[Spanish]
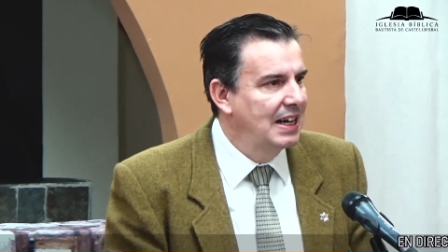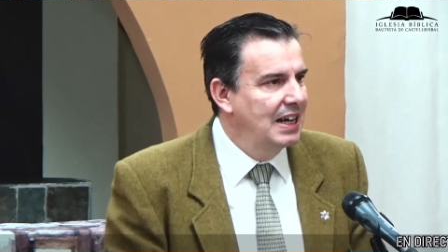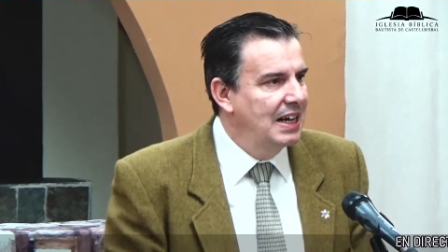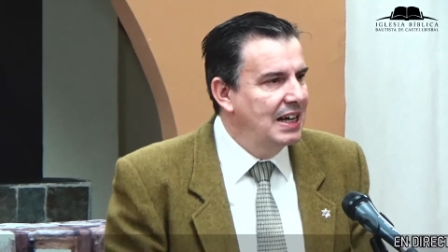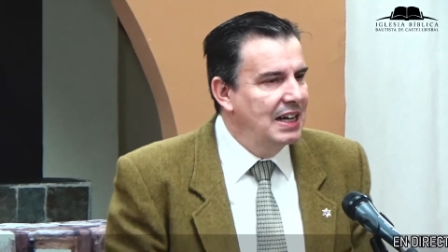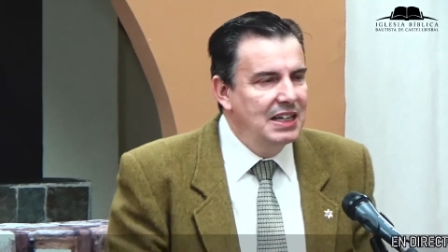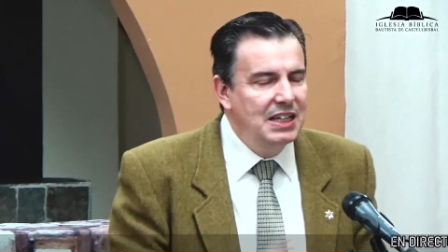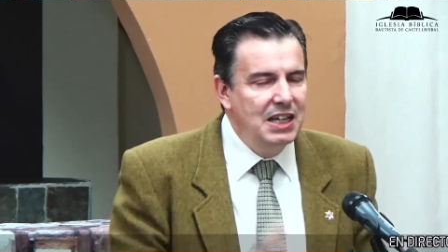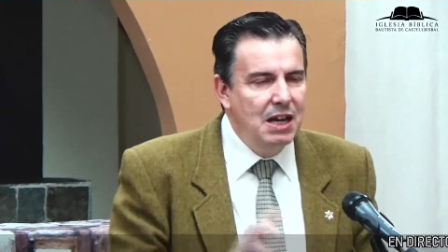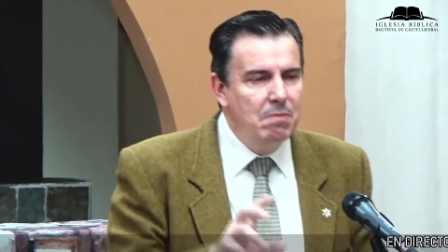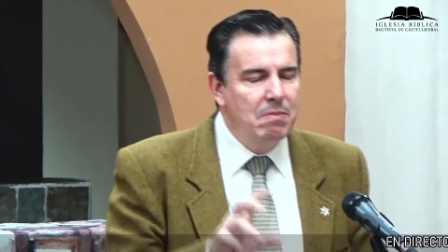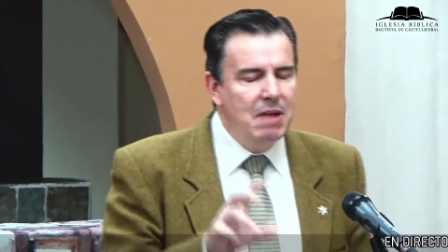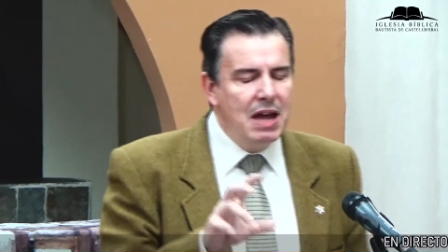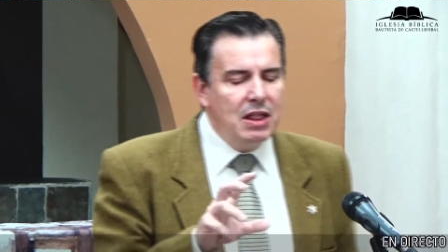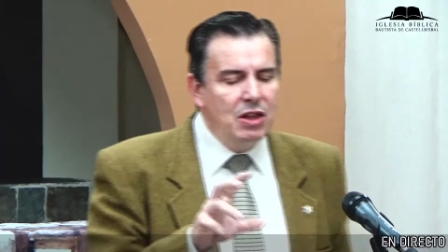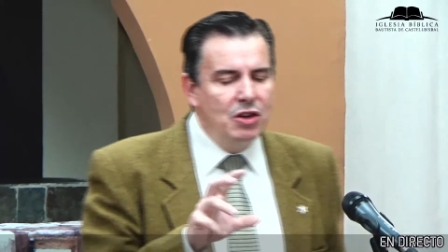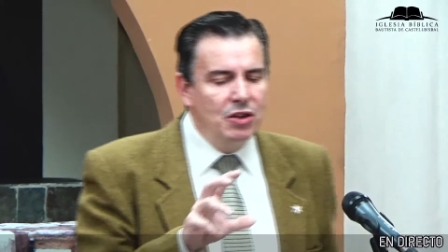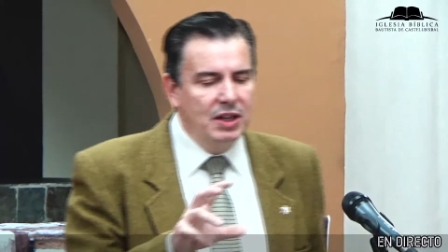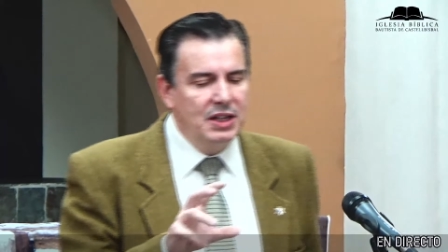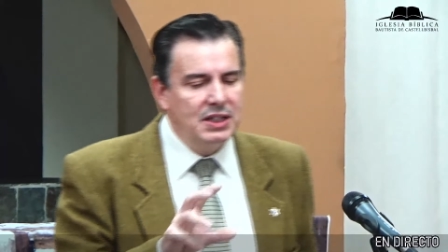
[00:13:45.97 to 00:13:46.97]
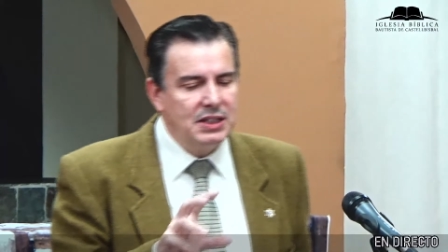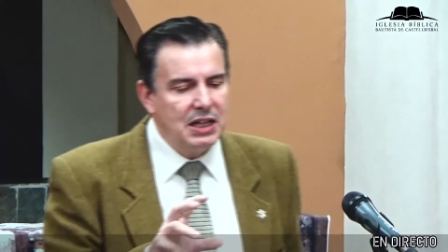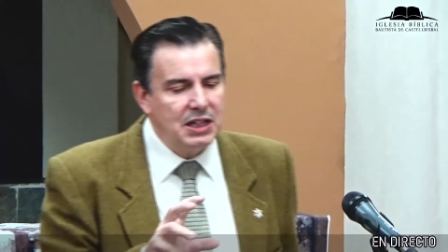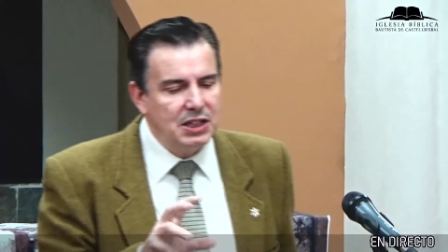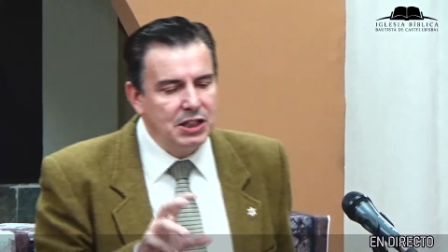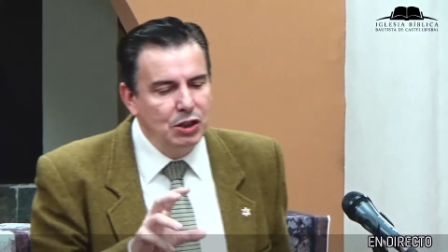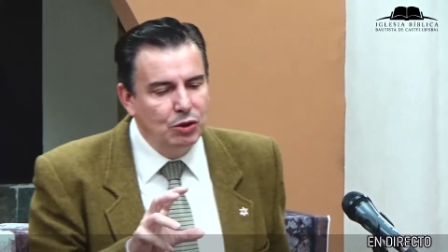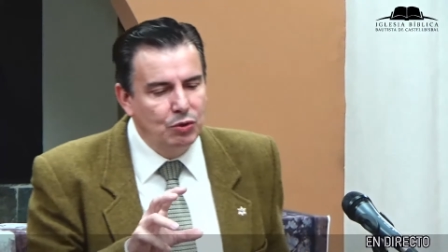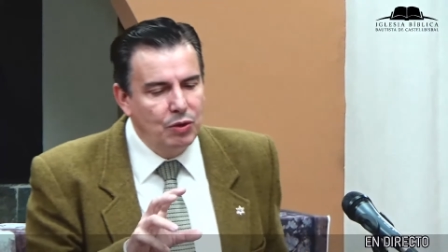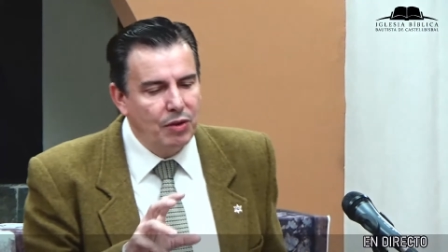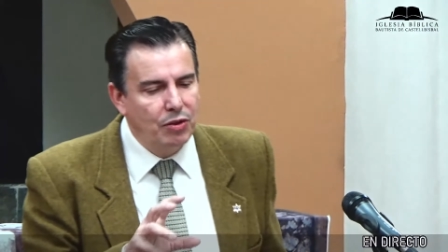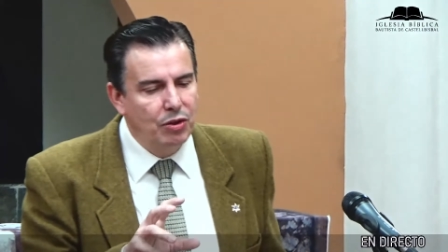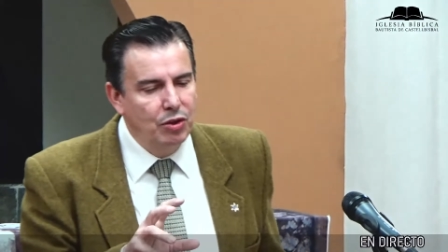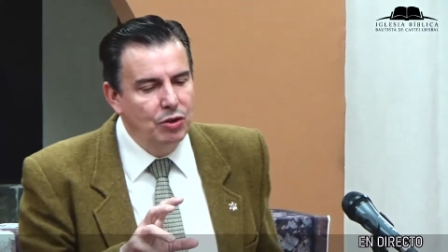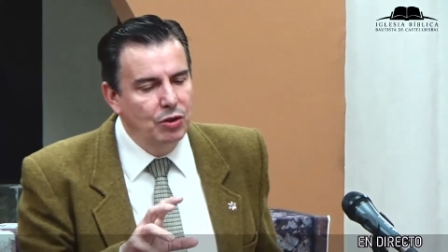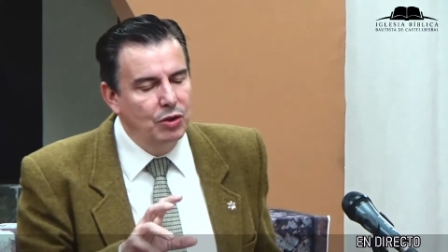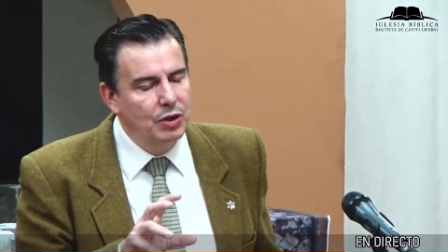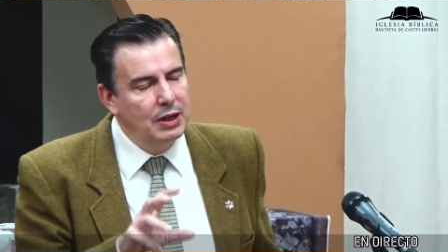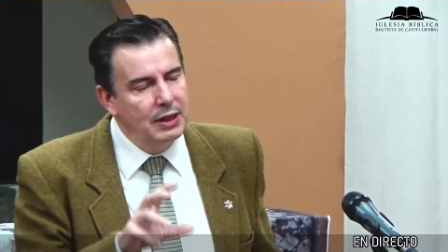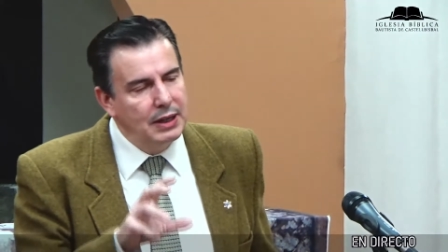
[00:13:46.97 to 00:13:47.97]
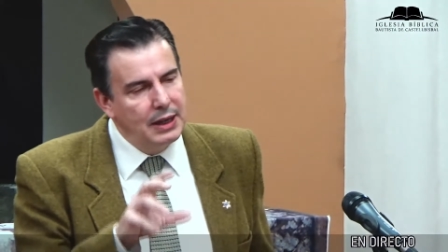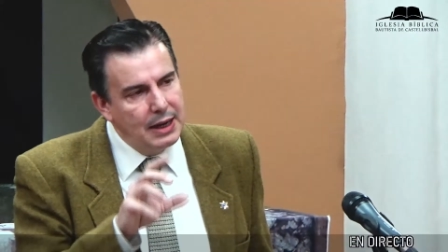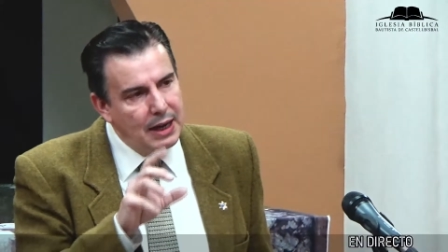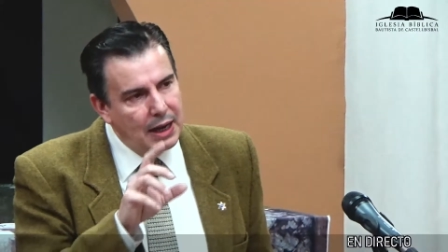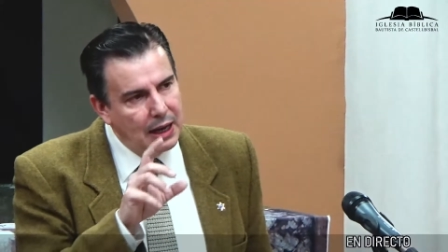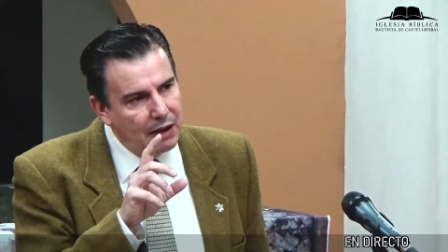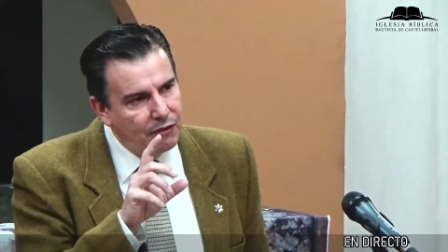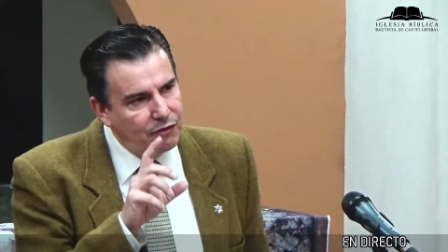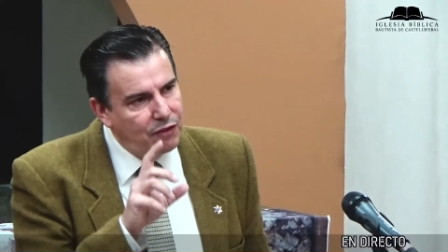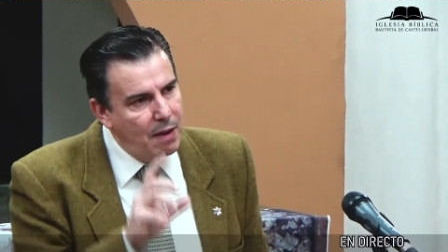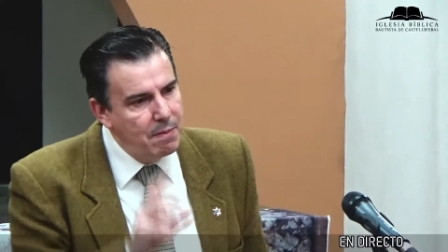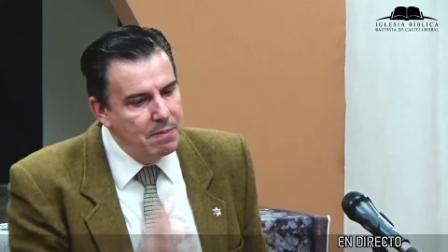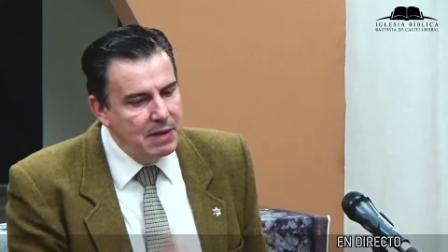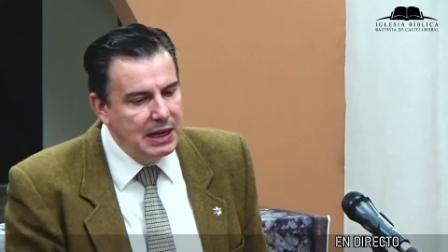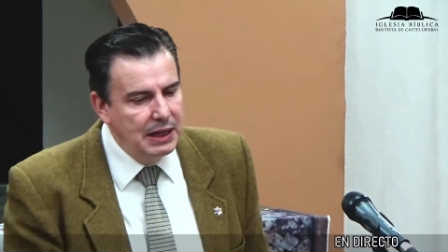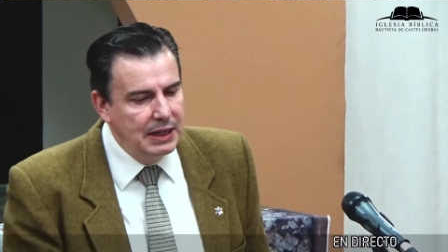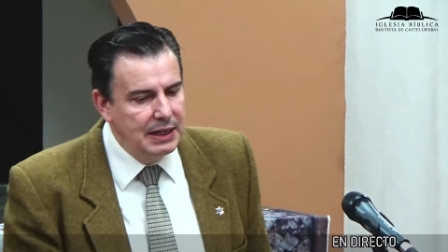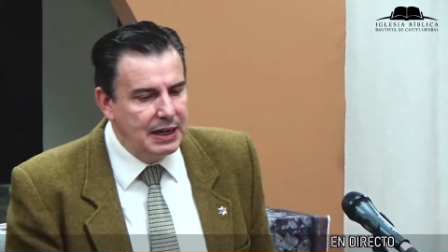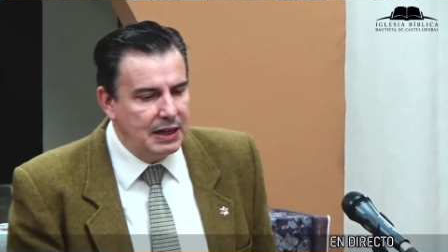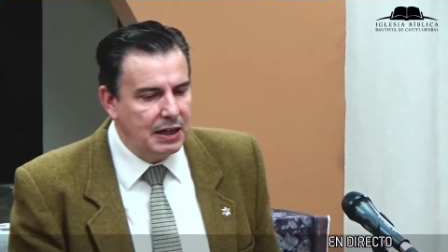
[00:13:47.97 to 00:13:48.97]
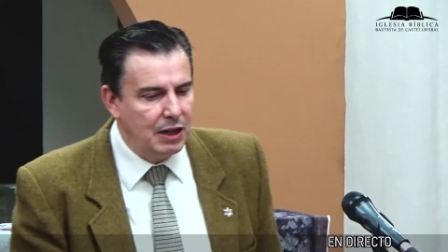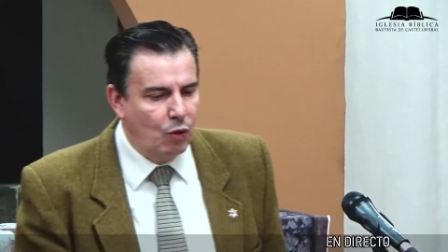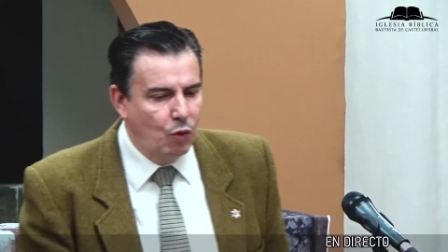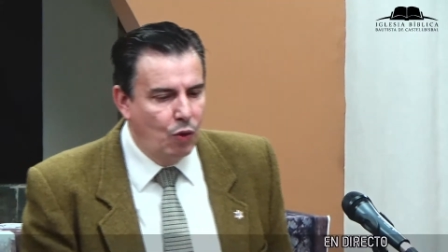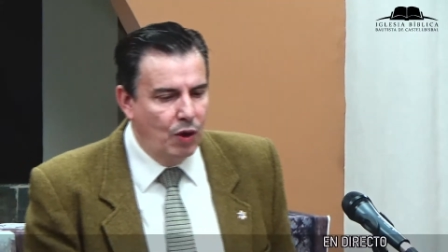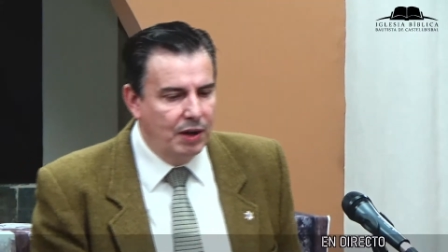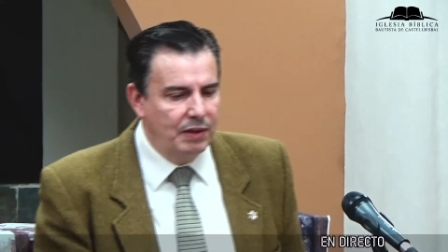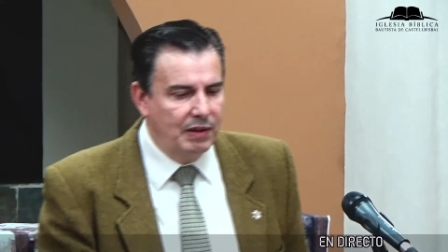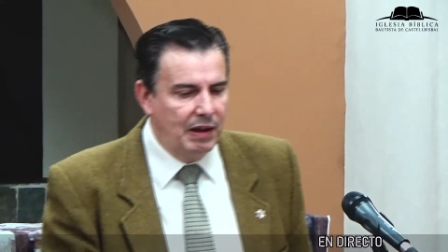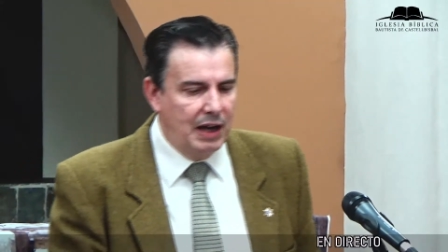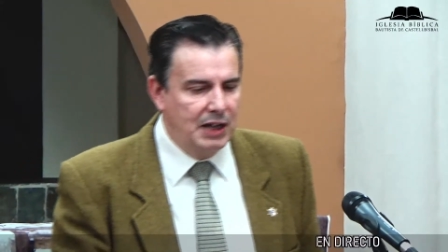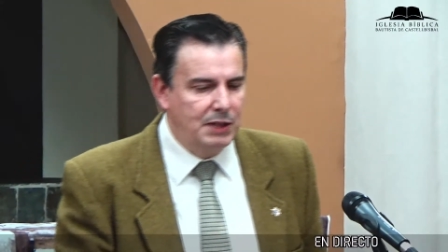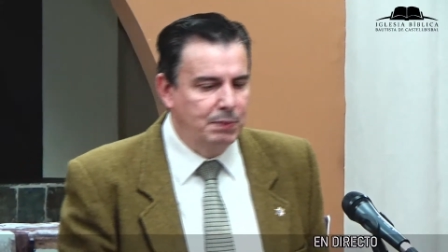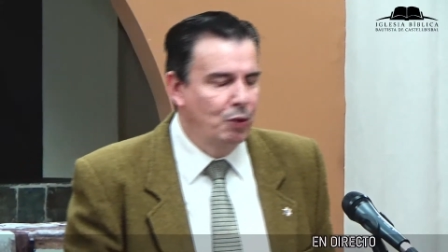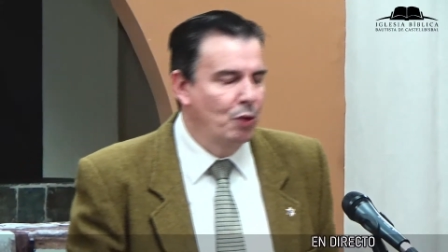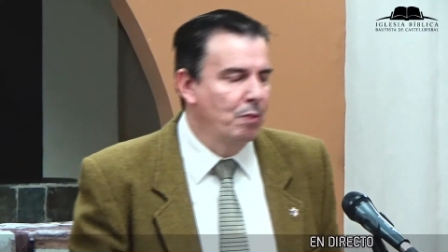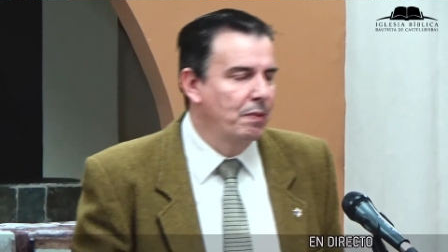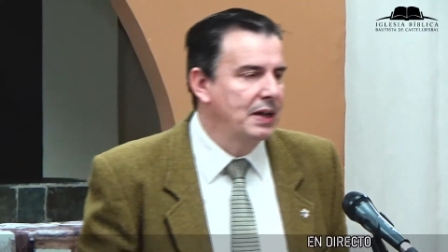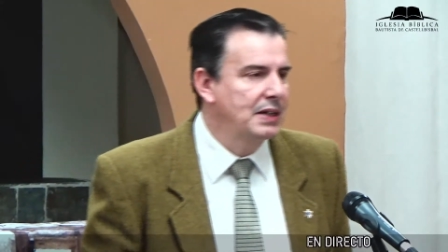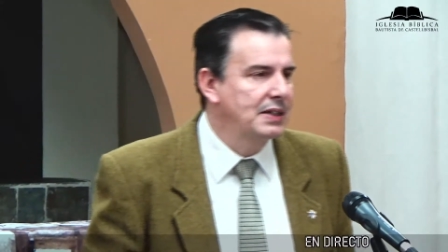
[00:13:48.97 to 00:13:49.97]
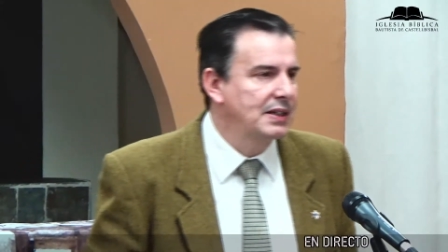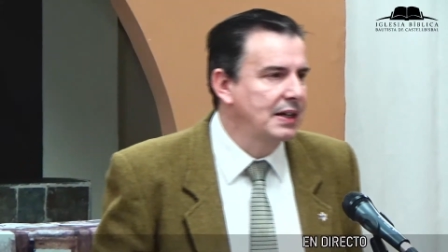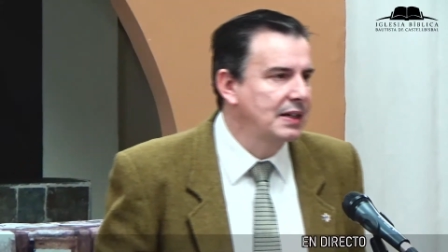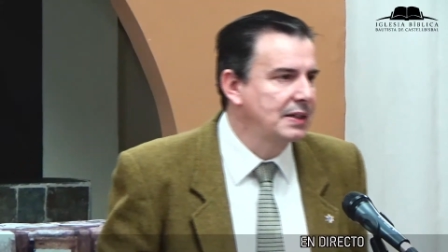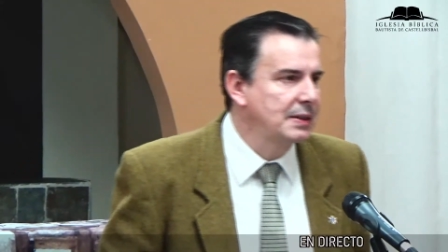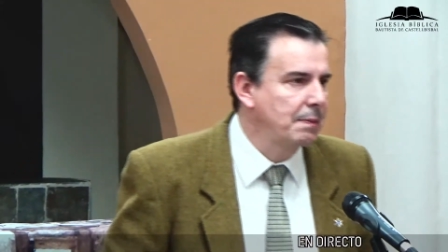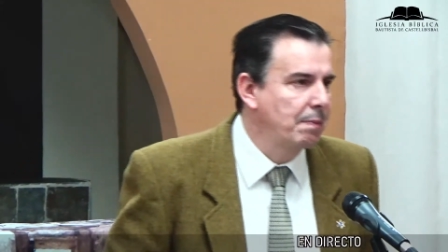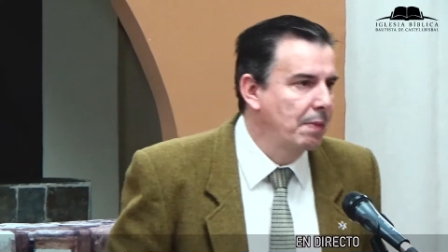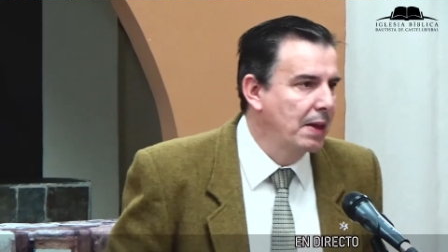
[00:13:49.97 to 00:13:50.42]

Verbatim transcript: Y en medio de esa situación, la familia recuerda las promesas.